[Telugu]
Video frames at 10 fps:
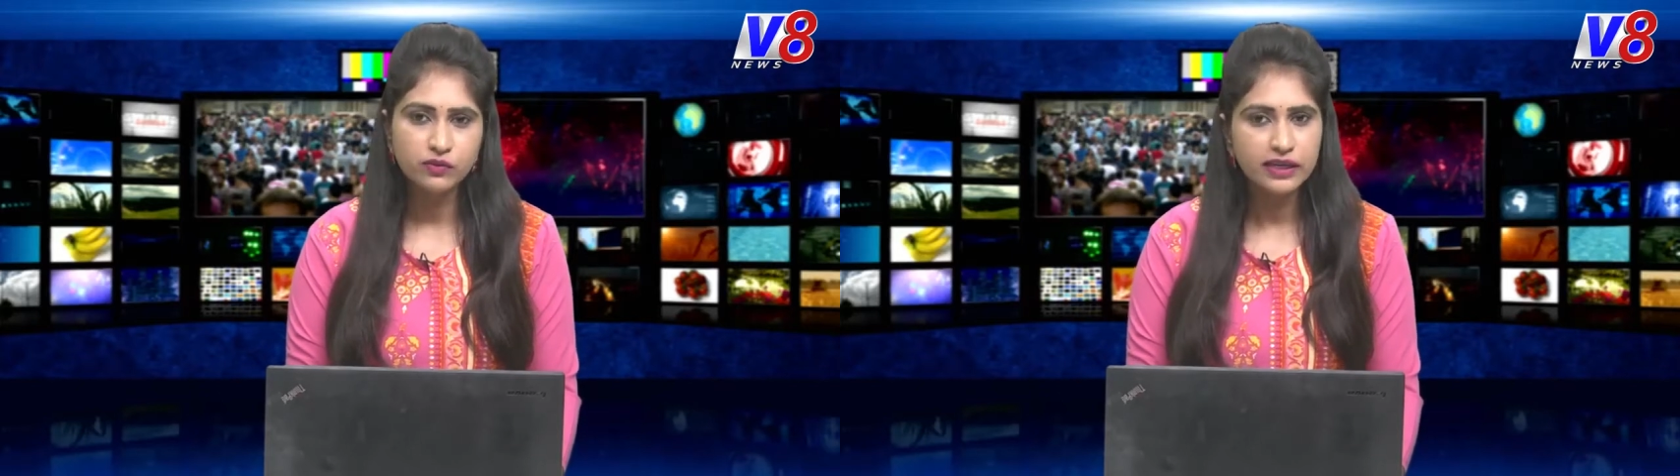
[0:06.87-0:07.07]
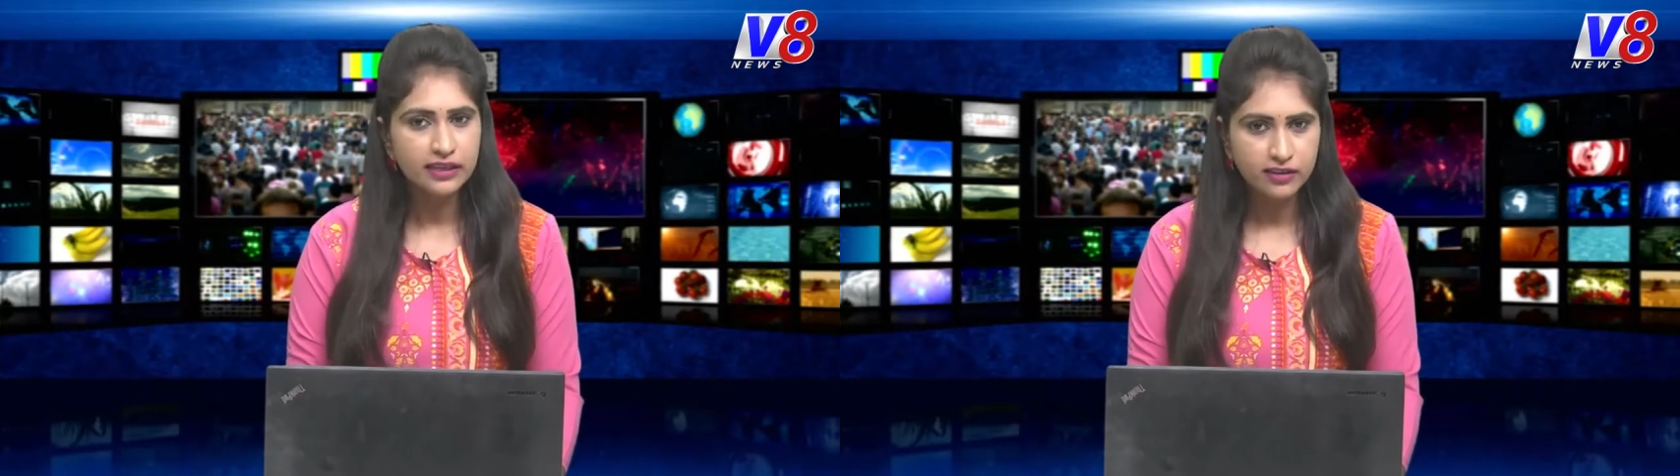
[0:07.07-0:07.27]

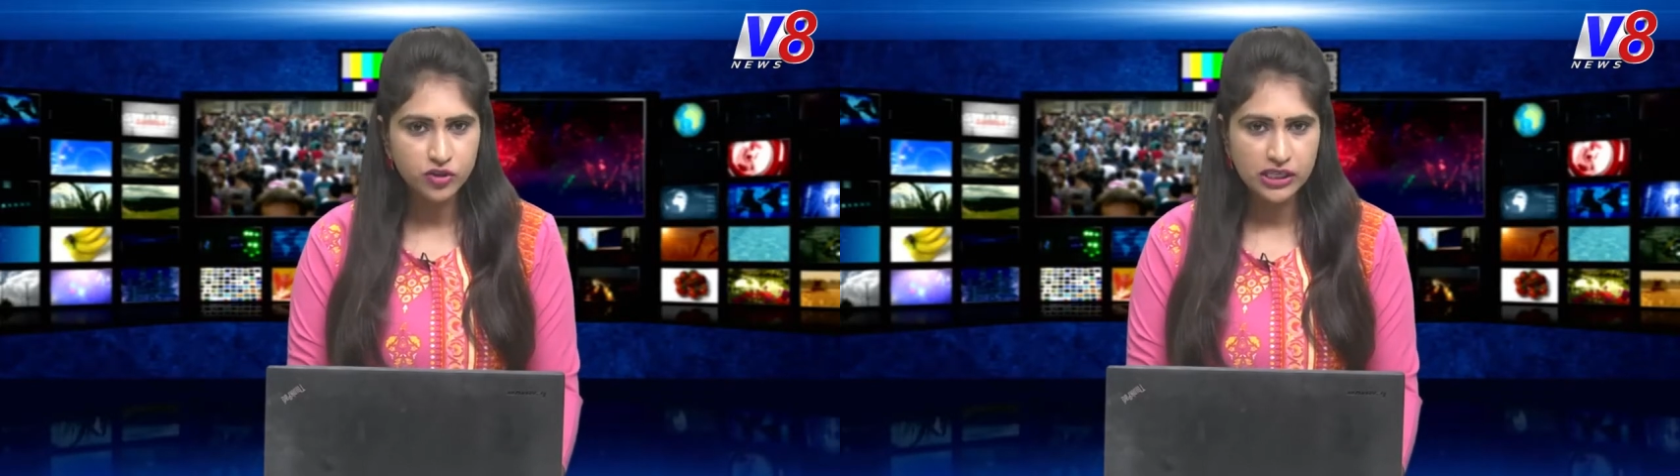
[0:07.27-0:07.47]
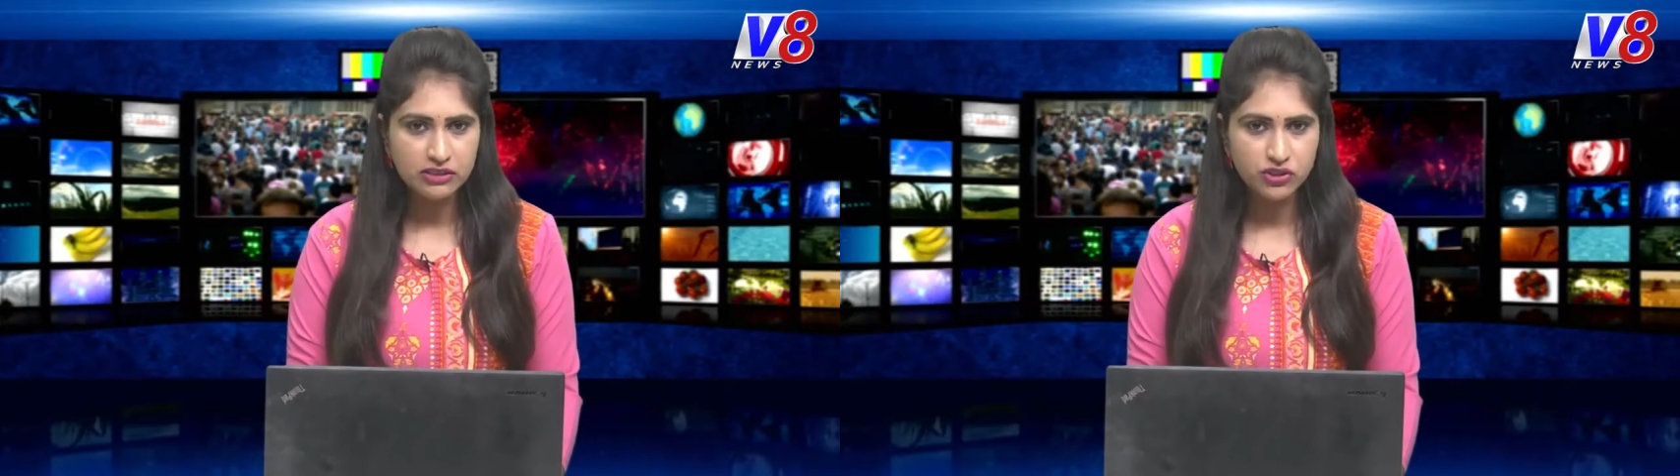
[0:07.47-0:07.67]
వెంటనే
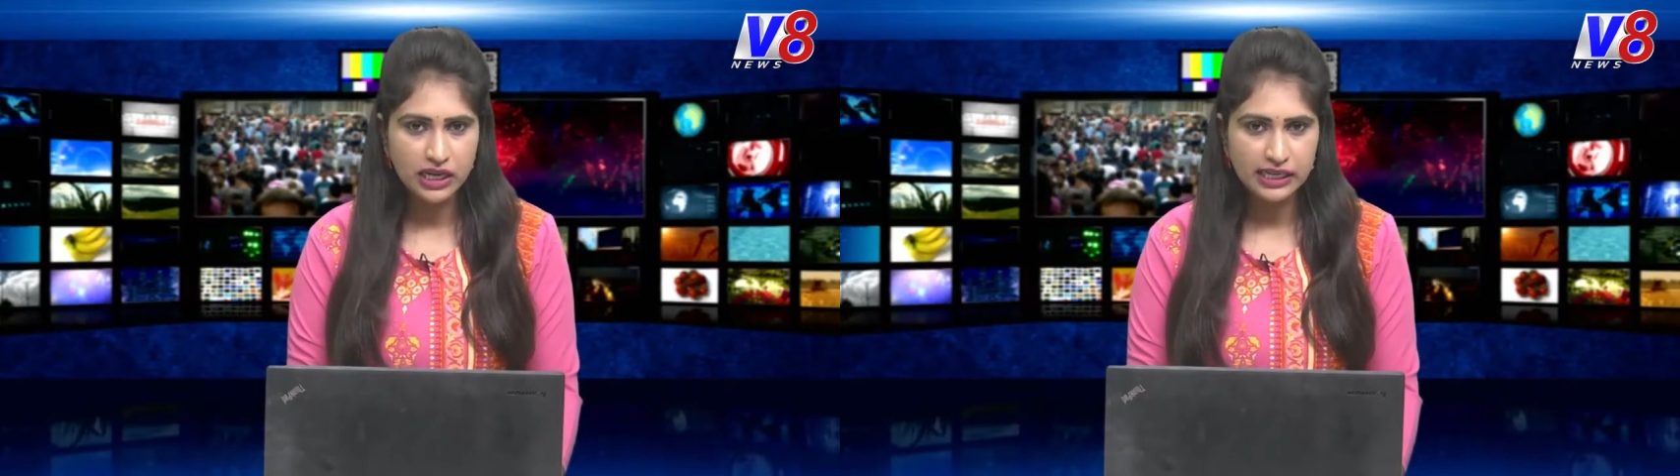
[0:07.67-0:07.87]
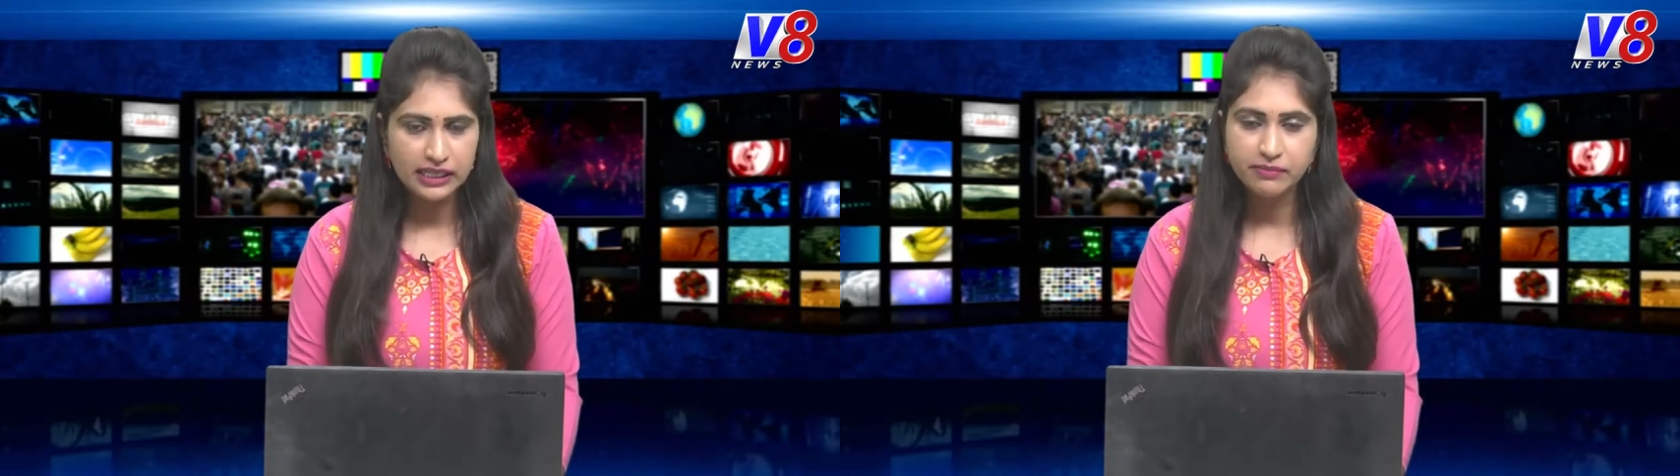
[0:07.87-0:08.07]

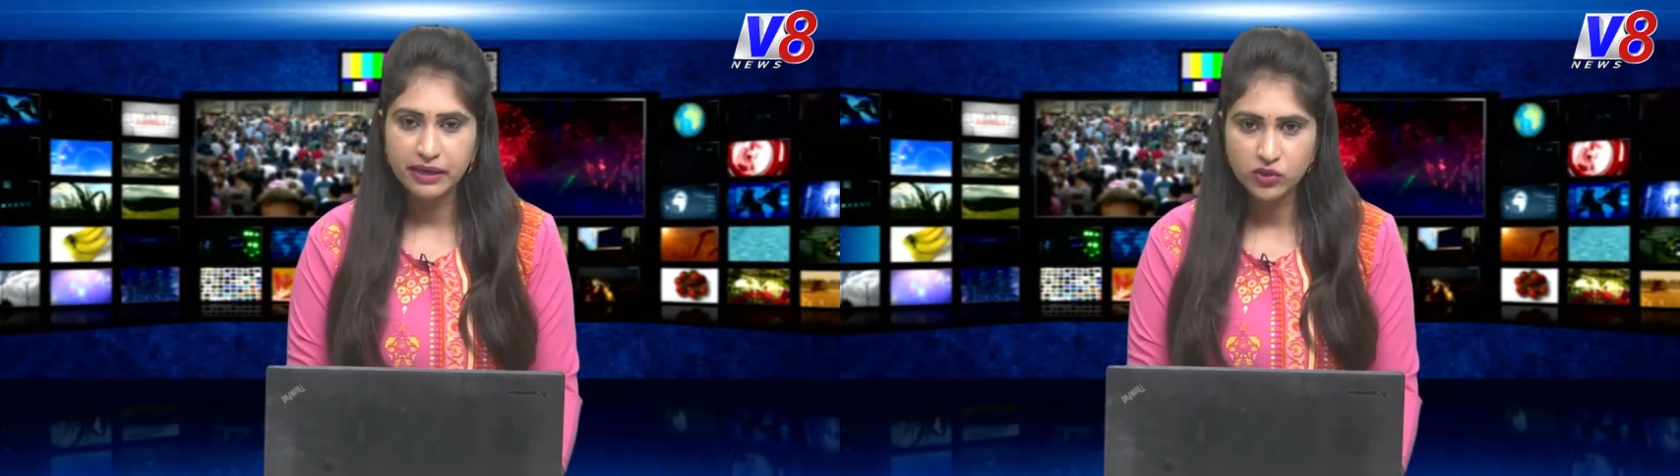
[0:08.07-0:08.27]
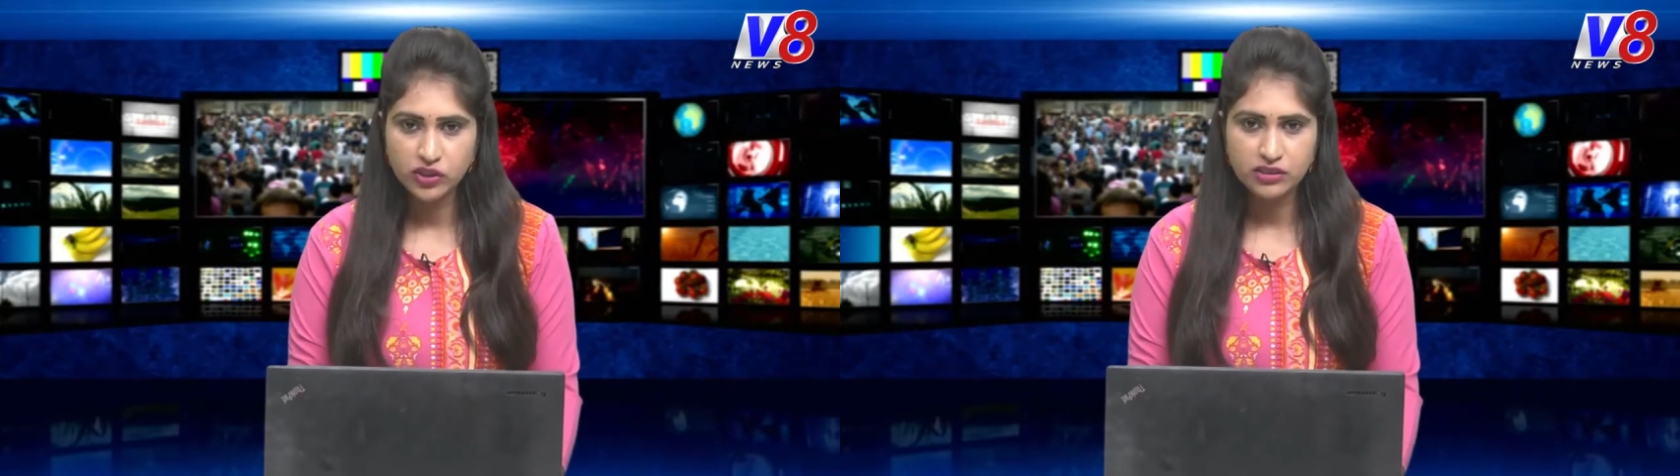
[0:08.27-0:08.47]
చెల్లించాలని
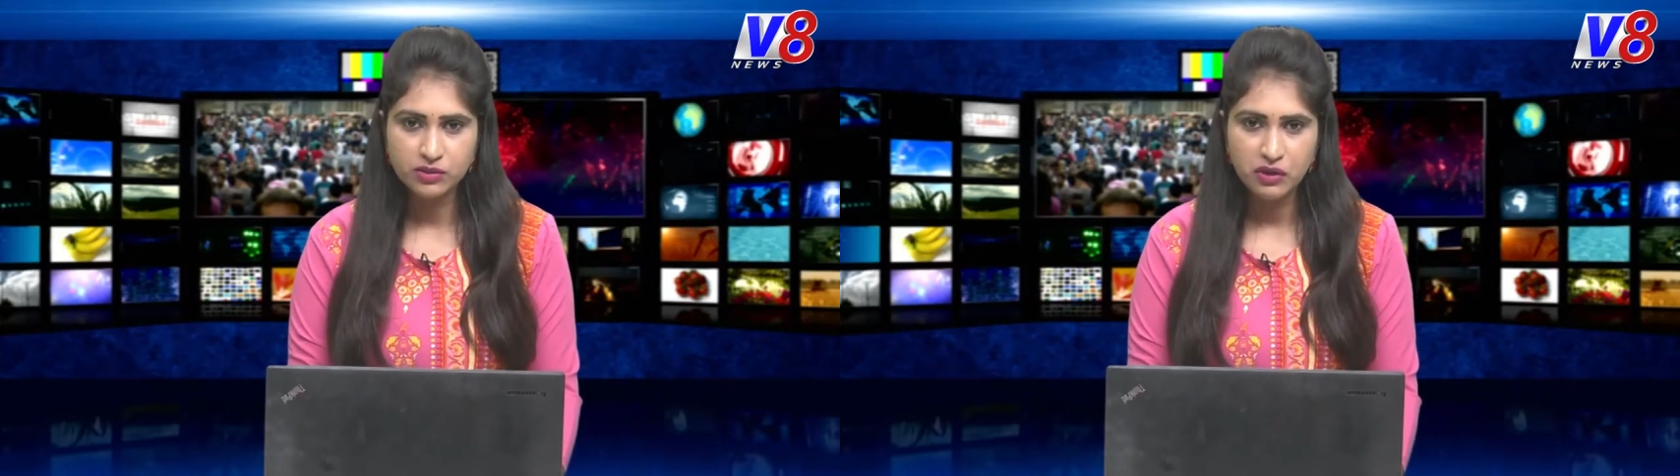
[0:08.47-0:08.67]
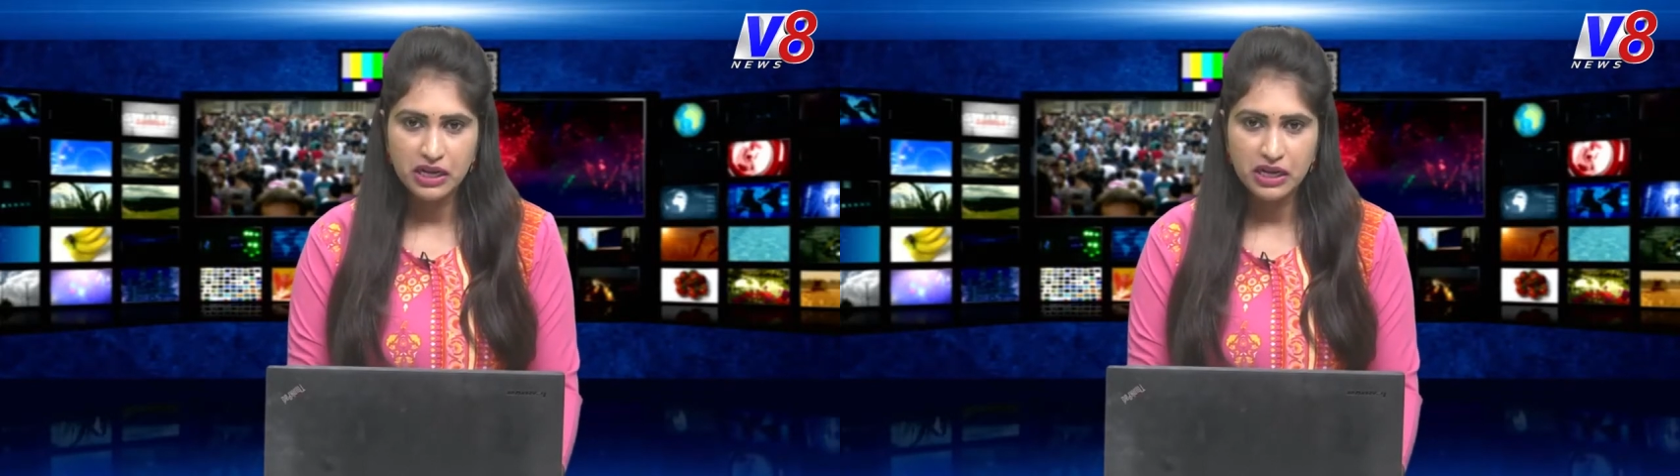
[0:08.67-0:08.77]
డిమాండ్ చేస్తూ